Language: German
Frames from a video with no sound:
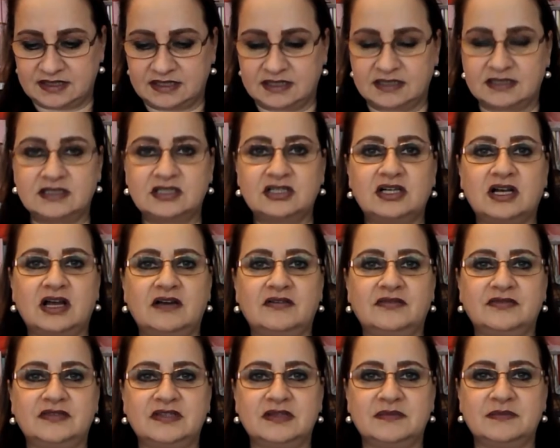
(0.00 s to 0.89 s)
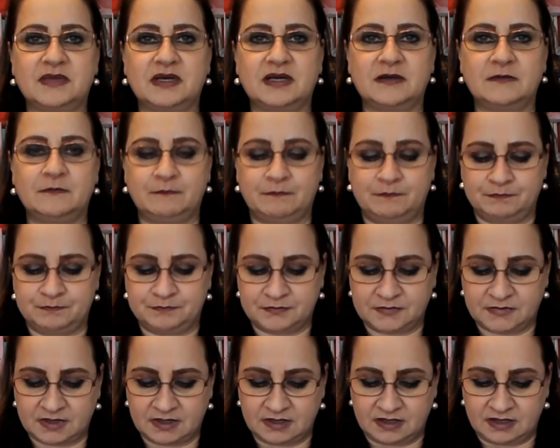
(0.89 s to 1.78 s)
Uhr ins Schlafzimmer.
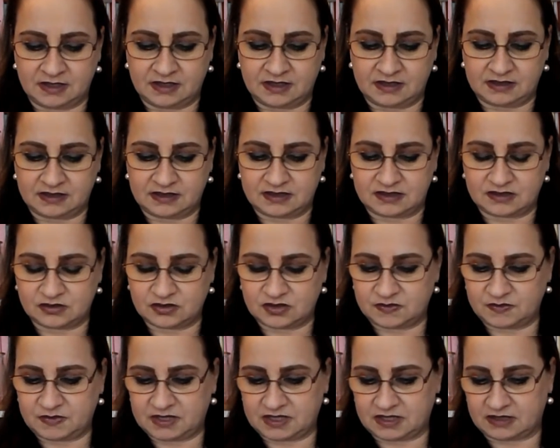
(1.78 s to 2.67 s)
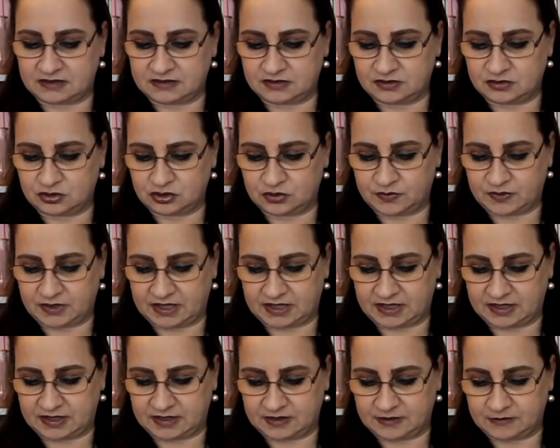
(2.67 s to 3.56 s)
Jesus begann zu
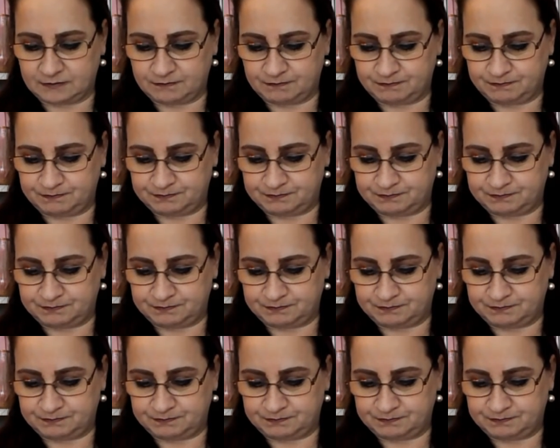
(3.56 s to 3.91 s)
sprechen.